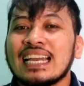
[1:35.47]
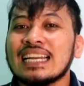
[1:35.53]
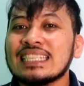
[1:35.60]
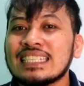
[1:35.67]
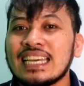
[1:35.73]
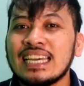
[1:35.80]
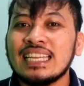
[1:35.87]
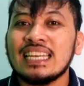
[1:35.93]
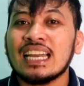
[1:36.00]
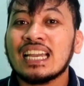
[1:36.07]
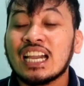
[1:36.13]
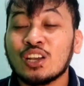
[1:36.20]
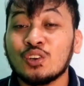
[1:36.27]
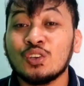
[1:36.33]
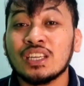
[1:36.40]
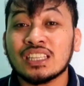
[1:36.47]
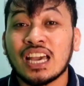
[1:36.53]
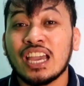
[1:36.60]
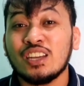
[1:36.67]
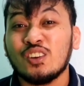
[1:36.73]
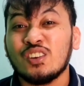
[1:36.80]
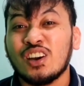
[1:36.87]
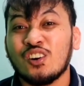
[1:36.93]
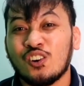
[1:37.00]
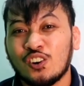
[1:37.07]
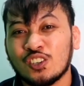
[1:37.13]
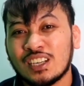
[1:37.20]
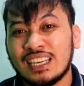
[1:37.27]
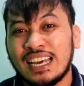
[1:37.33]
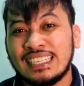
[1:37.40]
Kasi nagkaroon na tayo nun ng
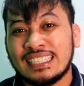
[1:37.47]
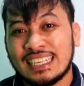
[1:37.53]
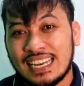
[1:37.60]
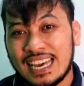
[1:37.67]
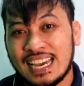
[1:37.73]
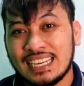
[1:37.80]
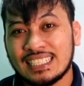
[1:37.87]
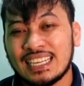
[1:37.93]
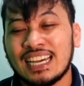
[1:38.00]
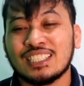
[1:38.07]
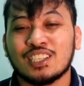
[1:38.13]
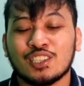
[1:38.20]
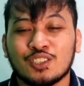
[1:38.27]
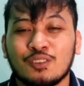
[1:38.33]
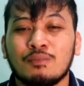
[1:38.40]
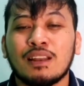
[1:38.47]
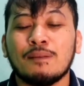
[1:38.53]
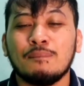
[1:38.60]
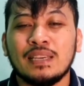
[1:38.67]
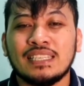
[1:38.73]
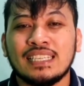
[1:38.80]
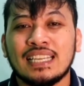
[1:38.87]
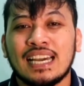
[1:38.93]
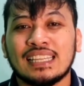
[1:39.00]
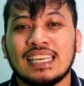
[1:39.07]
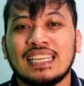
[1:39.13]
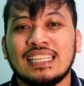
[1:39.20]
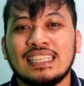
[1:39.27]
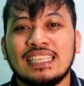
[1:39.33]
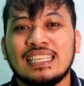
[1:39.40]
online class at sa sobrang busy
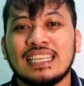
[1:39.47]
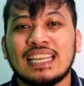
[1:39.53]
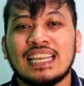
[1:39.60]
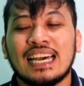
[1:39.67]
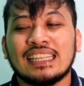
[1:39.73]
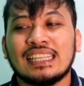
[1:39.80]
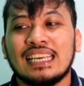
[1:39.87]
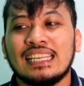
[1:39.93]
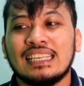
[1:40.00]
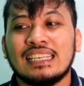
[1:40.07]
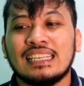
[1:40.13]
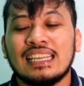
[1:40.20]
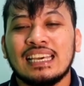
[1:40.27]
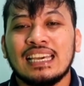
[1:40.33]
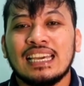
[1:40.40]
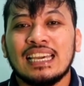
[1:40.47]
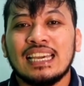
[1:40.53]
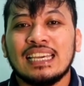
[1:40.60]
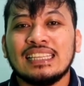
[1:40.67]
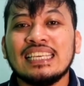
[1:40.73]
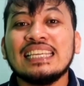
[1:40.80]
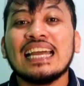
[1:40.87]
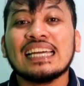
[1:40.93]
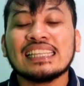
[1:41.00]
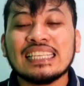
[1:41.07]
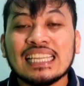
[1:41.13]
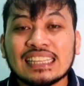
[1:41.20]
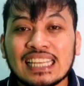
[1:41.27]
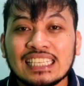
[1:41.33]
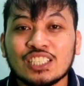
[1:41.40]
natin, hindi na natin hindi
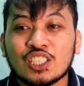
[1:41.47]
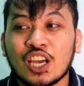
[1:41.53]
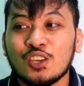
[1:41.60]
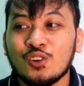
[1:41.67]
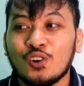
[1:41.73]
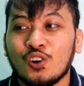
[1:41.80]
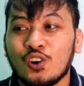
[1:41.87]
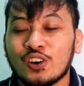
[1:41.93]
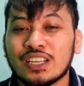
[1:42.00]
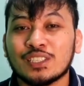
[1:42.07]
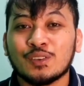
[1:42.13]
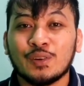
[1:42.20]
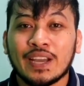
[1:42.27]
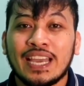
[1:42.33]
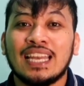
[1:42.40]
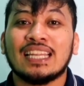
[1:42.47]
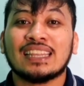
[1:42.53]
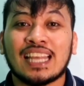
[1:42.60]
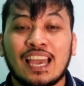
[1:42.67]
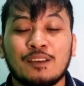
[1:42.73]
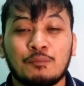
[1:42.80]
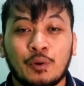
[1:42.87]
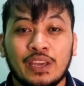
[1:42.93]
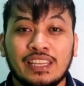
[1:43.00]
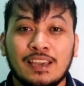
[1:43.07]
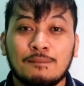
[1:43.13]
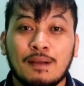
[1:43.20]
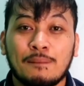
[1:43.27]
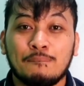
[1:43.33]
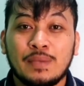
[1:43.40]
natin natansya yung oras kung kailan tayo
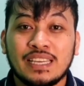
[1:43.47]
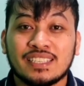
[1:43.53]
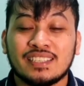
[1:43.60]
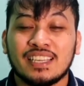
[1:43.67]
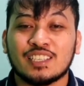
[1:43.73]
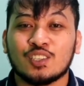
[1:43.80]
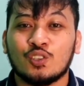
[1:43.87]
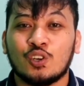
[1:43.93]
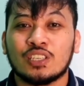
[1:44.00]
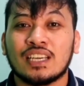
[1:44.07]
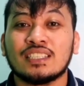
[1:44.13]
pwedeng mag-business noon.